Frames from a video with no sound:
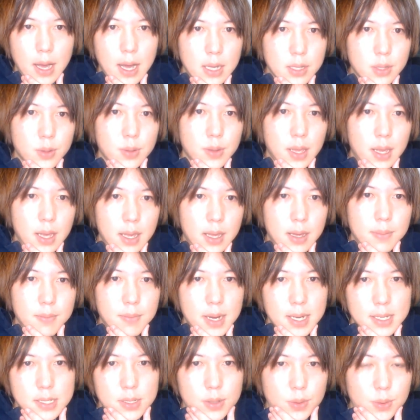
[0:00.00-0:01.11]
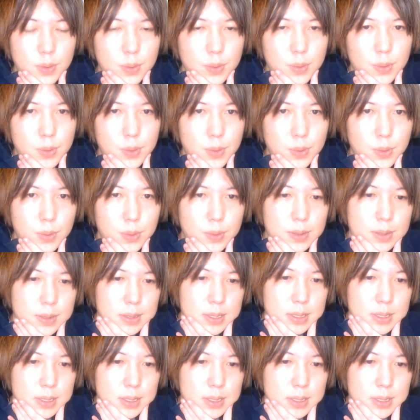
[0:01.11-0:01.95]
あとねまあその